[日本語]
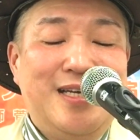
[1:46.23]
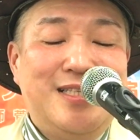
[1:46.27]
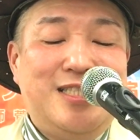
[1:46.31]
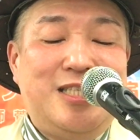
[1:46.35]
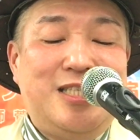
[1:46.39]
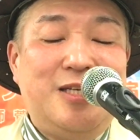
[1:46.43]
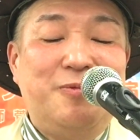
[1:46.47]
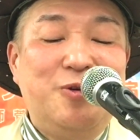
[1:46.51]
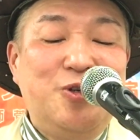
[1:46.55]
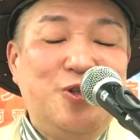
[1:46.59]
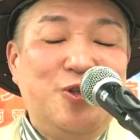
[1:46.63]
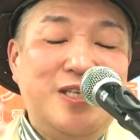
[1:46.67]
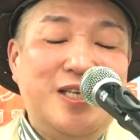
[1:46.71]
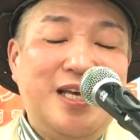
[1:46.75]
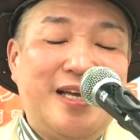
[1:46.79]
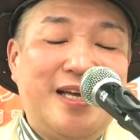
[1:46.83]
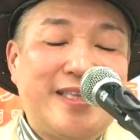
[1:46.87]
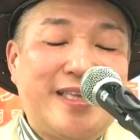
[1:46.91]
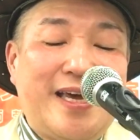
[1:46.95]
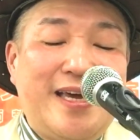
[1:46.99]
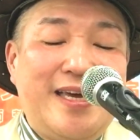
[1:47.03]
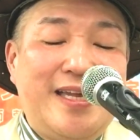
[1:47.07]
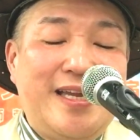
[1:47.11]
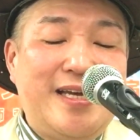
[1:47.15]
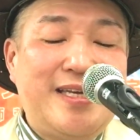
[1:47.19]
自分に
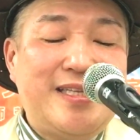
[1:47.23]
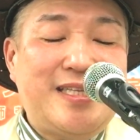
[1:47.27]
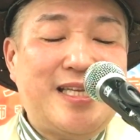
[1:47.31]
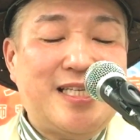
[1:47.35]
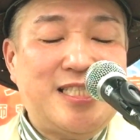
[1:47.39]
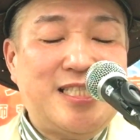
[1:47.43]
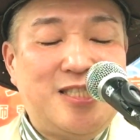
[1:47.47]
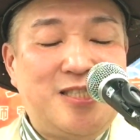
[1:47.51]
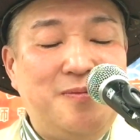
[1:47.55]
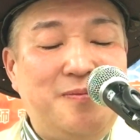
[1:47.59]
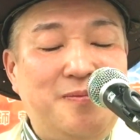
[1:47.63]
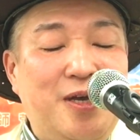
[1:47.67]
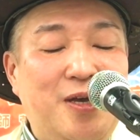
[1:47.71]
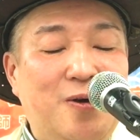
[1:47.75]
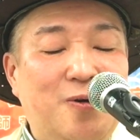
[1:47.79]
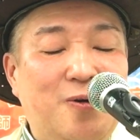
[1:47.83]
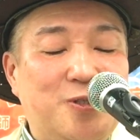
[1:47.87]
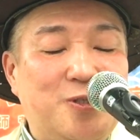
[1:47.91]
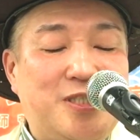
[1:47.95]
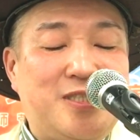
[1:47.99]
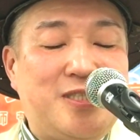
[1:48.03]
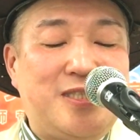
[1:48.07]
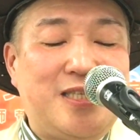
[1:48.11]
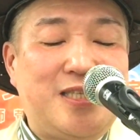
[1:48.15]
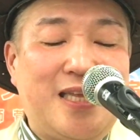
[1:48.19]
与えられた使命を
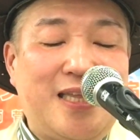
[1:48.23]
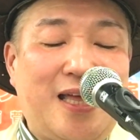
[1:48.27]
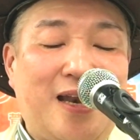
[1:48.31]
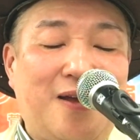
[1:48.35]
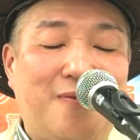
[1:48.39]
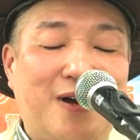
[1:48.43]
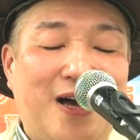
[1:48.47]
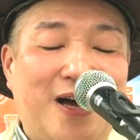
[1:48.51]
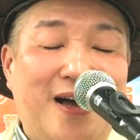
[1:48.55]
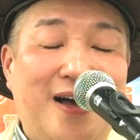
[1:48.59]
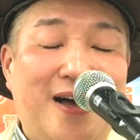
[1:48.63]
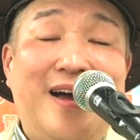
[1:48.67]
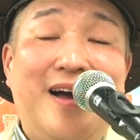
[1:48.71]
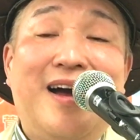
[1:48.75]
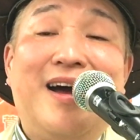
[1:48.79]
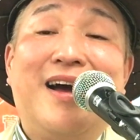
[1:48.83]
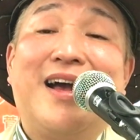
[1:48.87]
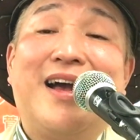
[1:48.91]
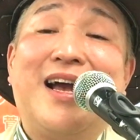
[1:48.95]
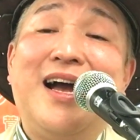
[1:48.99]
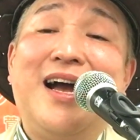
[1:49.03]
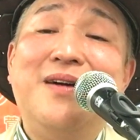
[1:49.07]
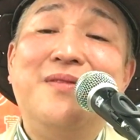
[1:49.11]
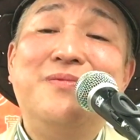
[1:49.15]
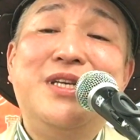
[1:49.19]
知ったならば
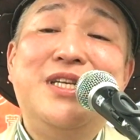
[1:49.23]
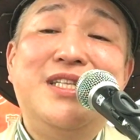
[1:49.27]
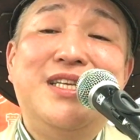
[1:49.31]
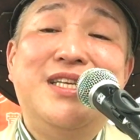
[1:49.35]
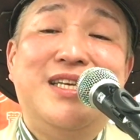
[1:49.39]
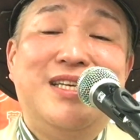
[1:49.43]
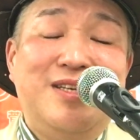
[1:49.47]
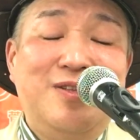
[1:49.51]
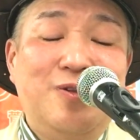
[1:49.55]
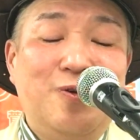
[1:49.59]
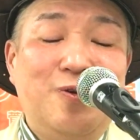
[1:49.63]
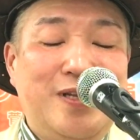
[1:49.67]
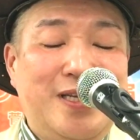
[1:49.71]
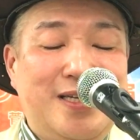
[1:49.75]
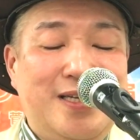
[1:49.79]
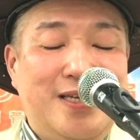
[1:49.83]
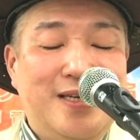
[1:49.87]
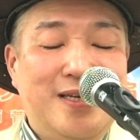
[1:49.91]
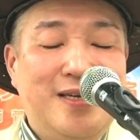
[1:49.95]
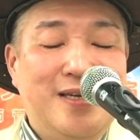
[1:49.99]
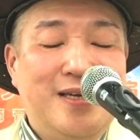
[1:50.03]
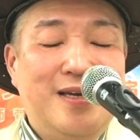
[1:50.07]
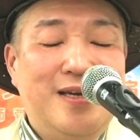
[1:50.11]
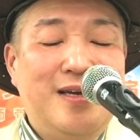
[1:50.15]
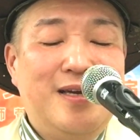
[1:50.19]
神に祈り
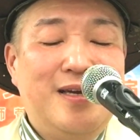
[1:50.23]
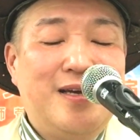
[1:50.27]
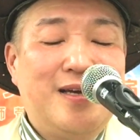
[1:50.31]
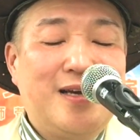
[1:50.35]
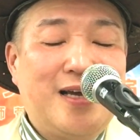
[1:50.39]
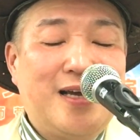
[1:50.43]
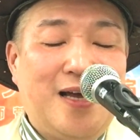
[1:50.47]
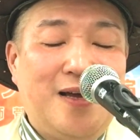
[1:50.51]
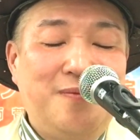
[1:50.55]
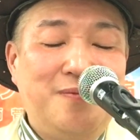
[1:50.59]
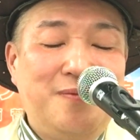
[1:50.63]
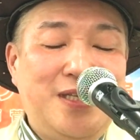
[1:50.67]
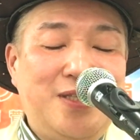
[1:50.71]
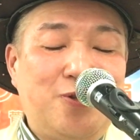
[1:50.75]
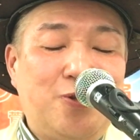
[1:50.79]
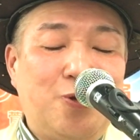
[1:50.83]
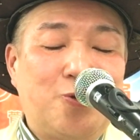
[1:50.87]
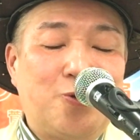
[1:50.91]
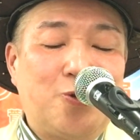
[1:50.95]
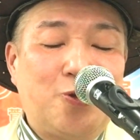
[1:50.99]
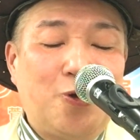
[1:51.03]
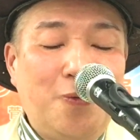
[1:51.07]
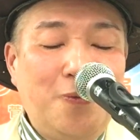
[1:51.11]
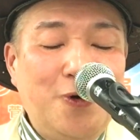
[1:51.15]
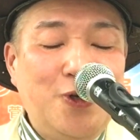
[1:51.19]
神と
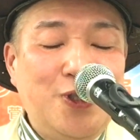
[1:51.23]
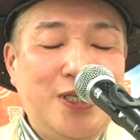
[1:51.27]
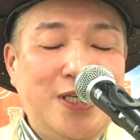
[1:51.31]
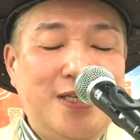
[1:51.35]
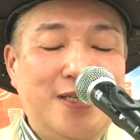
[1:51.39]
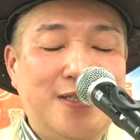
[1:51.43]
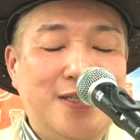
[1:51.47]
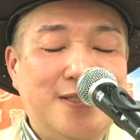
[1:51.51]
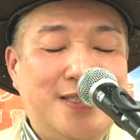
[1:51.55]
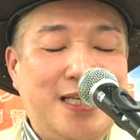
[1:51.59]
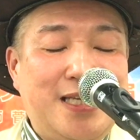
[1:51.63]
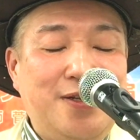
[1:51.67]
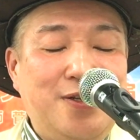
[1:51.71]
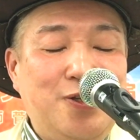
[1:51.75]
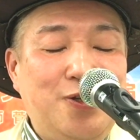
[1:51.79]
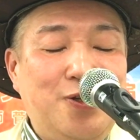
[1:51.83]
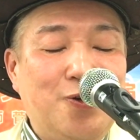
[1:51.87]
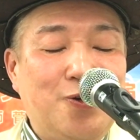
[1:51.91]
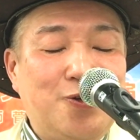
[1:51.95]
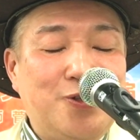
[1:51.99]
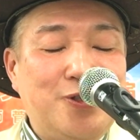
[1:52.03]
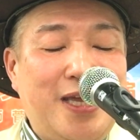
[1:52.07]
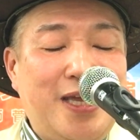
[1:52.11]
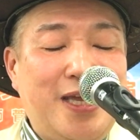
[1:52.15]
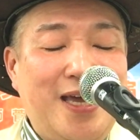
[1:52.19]
共に全
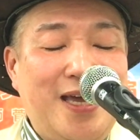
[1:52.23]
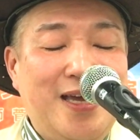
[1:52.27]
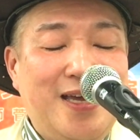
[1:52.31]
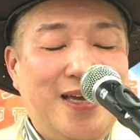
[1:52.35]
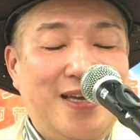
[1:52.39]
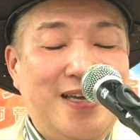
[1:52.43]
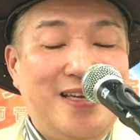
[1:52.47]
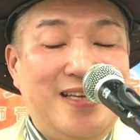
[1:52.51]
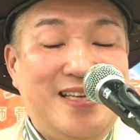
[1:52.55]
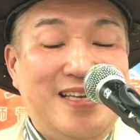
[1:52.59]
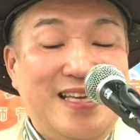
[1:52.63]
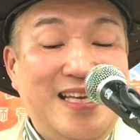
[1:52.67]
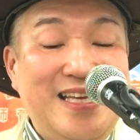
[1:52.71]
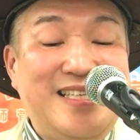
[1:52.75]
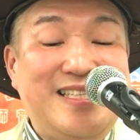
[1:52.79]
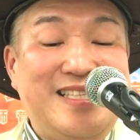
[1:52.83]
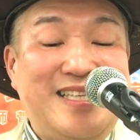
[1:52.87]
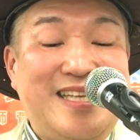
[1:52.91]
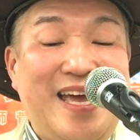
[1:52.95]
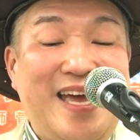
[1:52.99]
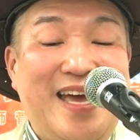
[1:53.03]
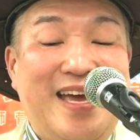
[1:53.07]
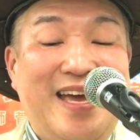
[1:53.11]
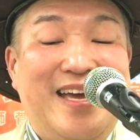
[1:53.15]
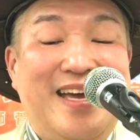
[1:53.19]
力で生き
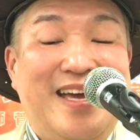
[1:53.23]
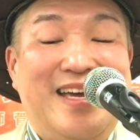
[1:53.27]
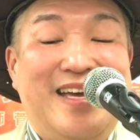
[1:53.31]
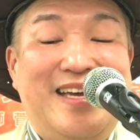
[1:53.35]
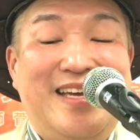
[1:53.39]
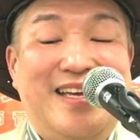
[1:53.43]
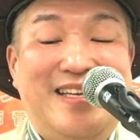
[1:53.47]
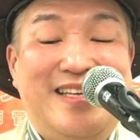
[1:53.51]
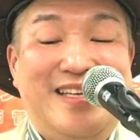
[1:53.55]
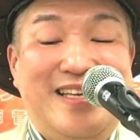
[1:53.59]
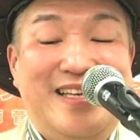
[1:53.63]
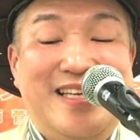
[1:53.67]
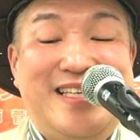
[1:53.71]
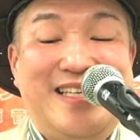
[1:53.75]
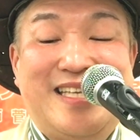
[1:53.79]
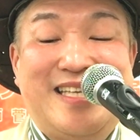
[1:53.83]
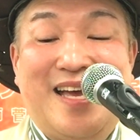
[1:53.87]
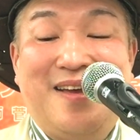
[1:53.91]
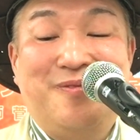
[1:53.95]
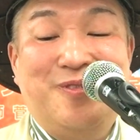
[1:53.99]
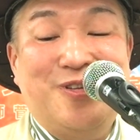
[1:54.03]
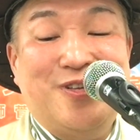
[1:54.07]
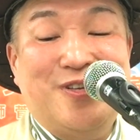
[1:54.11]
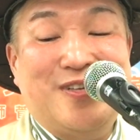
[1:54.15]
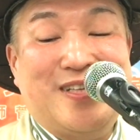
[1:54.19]
ていきた
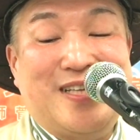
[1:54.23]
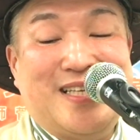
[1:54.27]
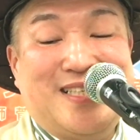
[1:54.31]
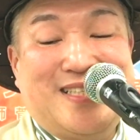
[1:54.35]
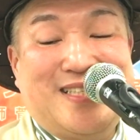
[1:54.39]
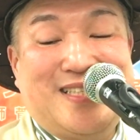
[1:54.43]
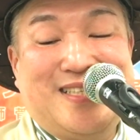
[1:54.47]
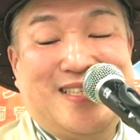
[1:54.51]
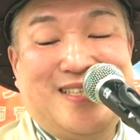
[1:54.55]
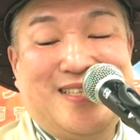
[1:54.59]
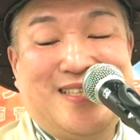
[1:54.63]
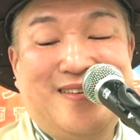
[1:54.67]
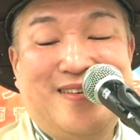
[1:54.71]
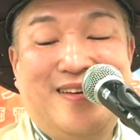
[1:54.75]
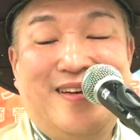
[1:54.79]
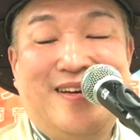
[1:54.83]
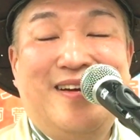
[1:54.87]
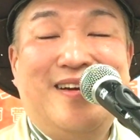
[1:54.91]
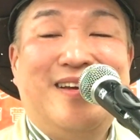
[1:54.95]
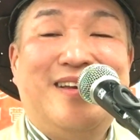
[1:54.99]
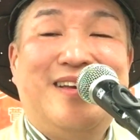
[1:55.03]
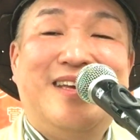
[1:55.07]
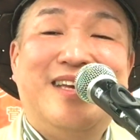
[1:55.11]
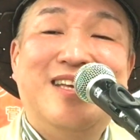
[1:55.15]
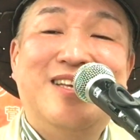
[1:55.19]
いものです
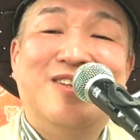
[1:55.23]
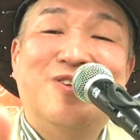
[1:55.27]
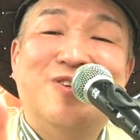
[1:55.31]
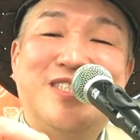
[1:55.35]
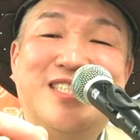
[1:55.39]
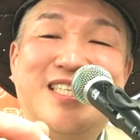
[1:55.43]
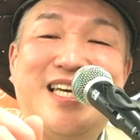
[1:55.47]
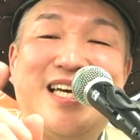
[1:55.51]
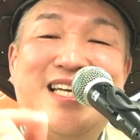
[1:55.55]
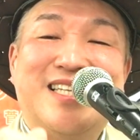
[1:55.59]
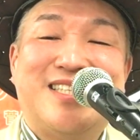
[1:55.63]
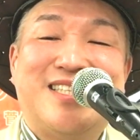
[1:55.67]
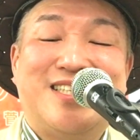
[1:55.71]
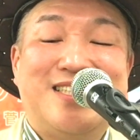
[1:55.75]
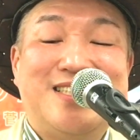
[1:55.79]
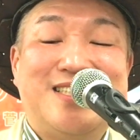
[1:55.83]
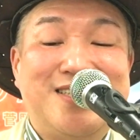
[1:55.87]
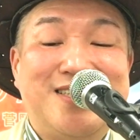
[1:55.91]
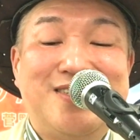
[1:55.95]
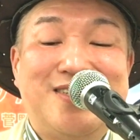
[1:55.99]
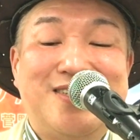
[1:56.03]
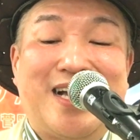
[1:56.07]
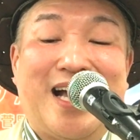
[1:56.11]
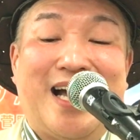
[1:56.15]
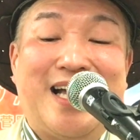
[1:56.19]
命が続
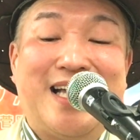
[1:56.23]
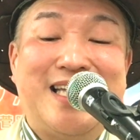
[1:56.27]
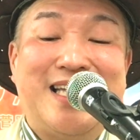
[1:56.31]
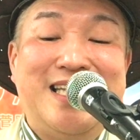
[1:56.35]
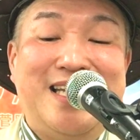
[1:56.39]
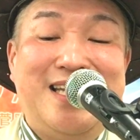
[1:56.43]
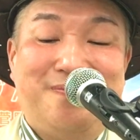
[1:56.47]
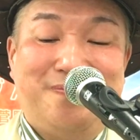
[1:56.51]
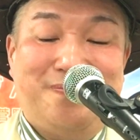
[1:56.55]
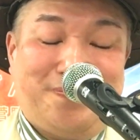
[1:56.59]
く限り